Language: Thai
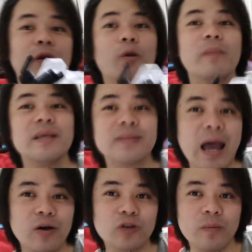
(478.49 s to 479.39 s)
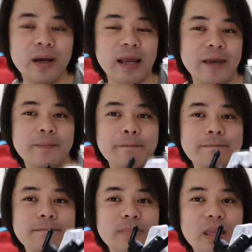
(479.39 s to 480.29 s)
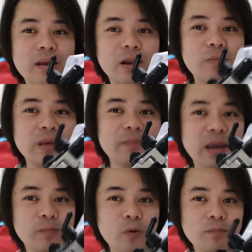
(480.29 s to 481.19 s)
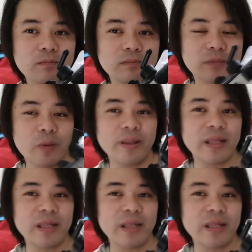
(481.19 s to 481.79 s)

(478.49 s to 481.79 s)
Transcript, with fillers: รถมันจะตั้งก็ต่อเมื่ออะไร เราบีบเบรกปุ๊บ เรา